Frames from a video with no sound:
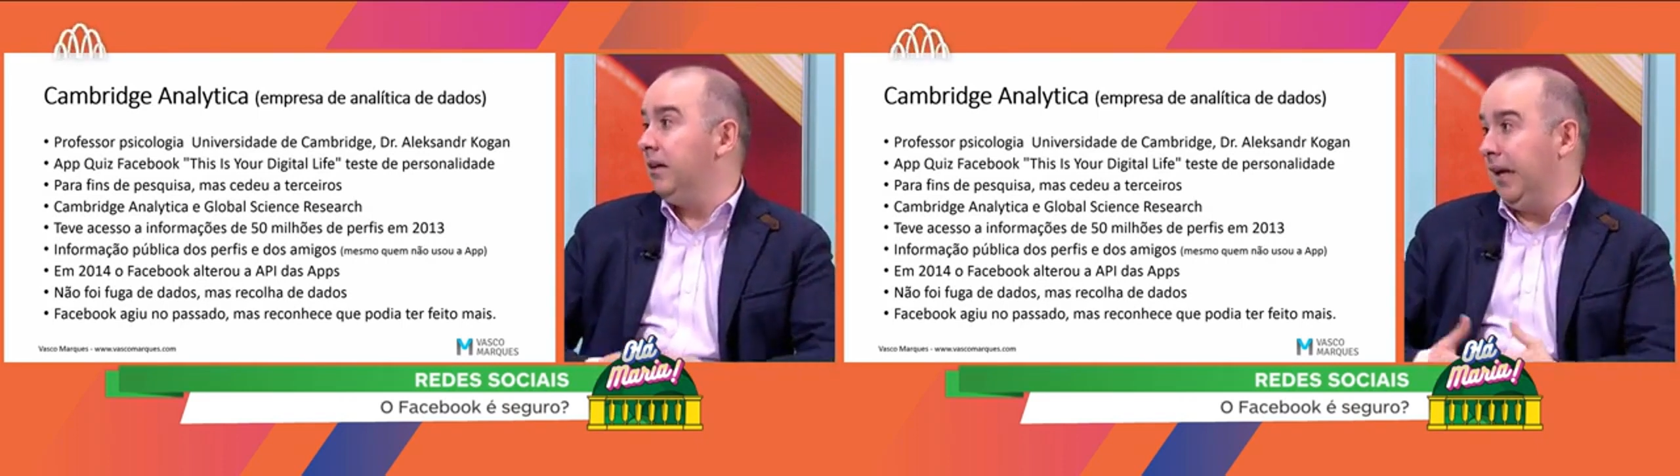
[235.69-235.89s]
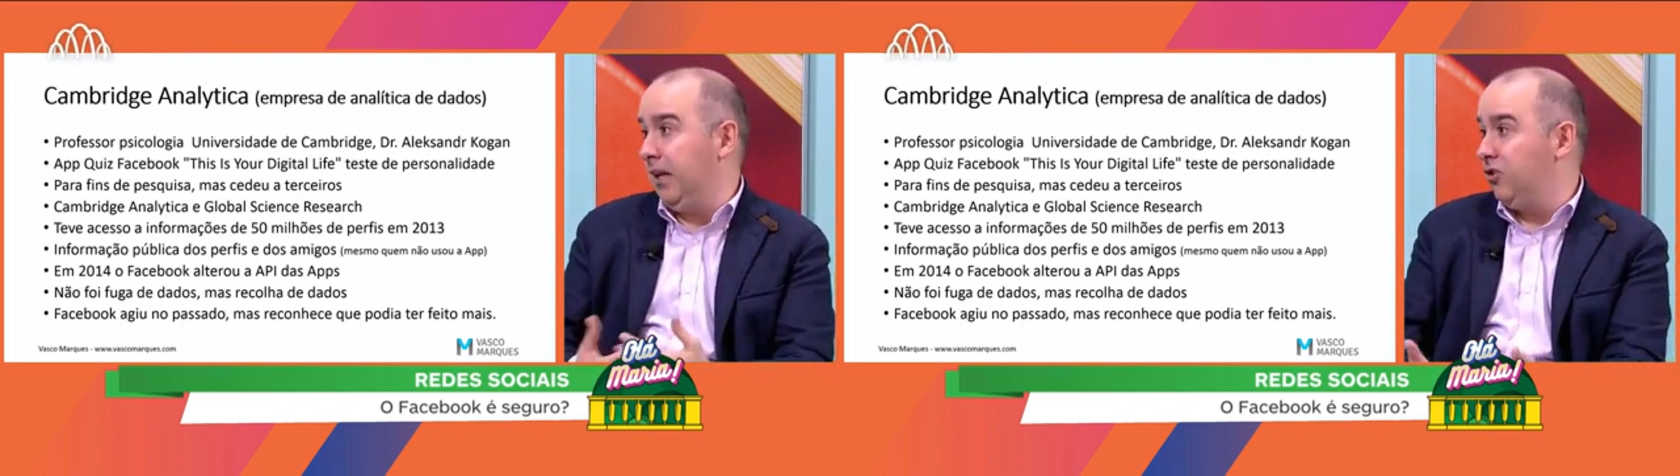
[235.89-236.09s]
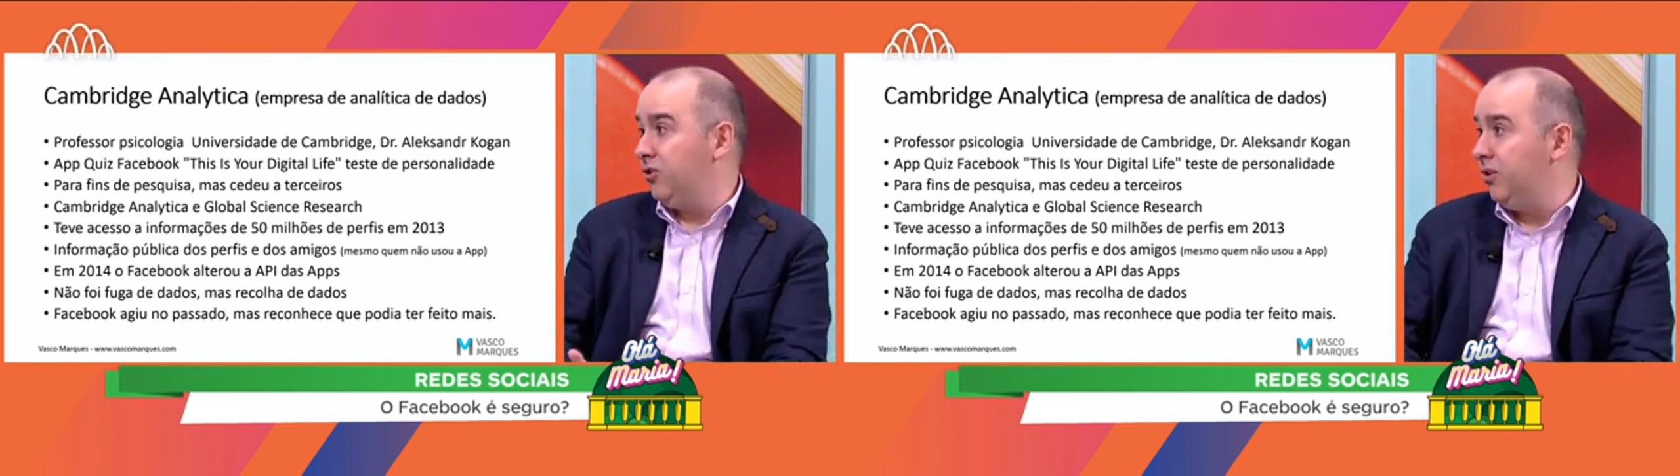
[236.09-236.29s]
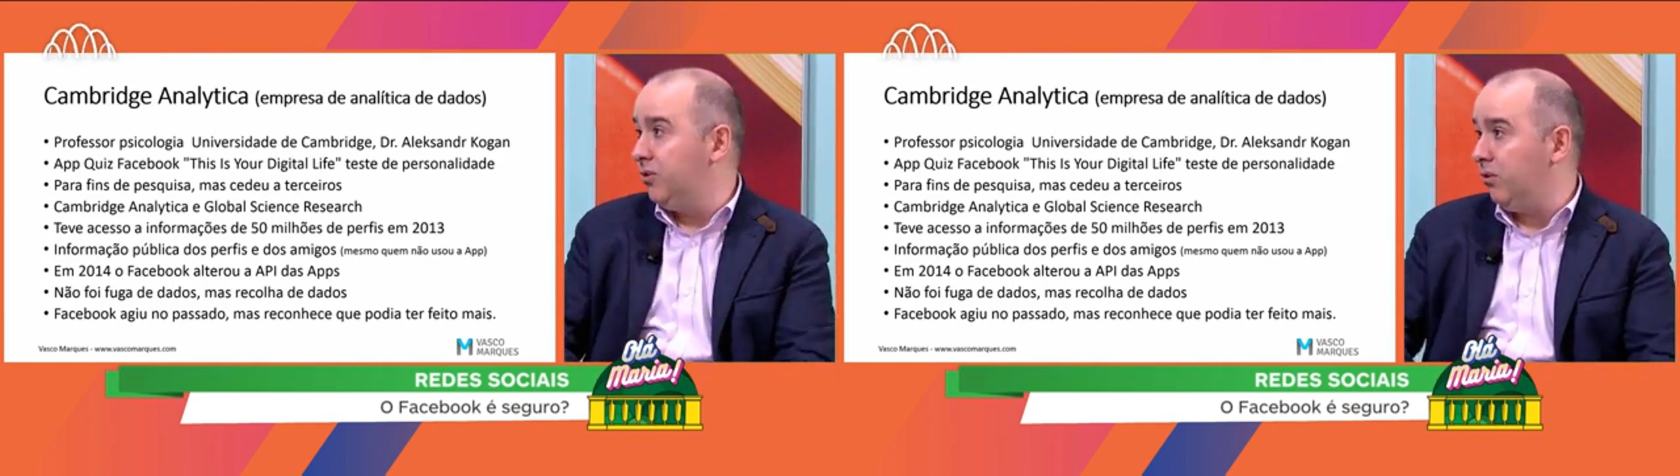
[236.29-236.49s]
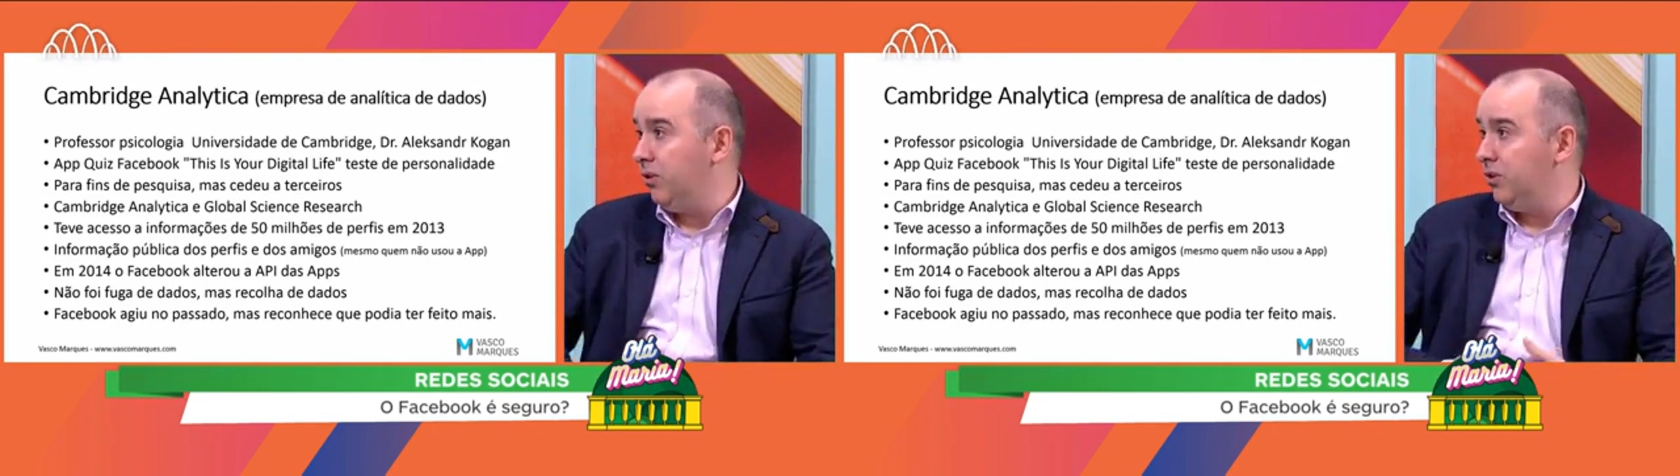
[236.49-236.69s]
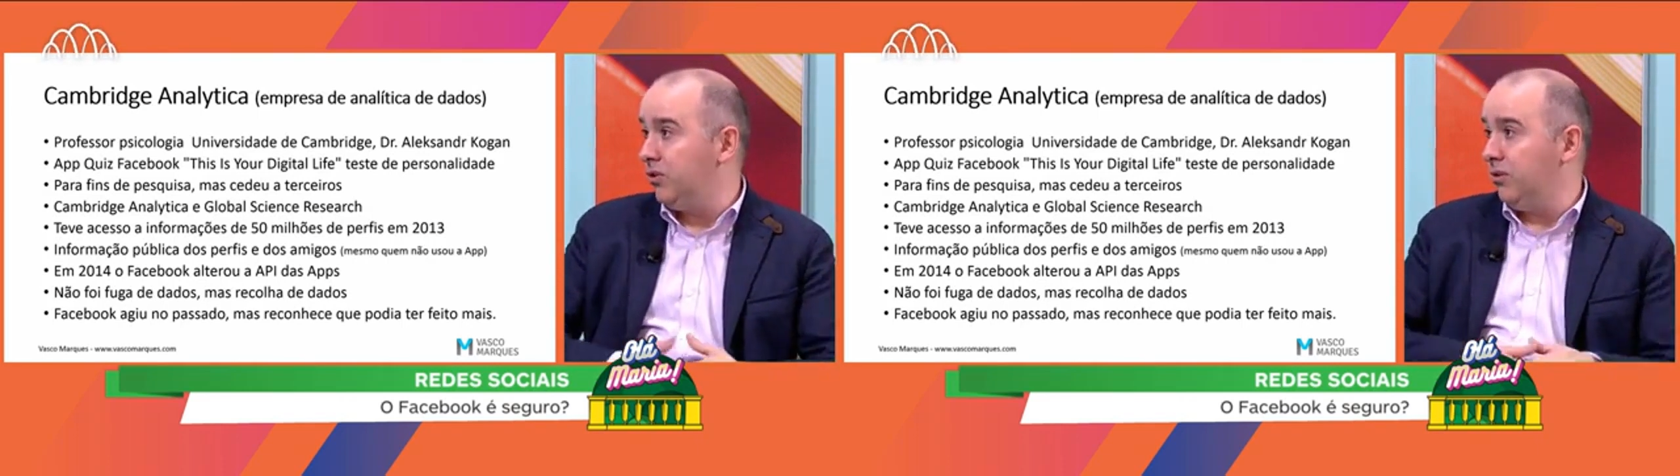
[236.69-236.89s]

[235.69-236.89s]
grandes decisões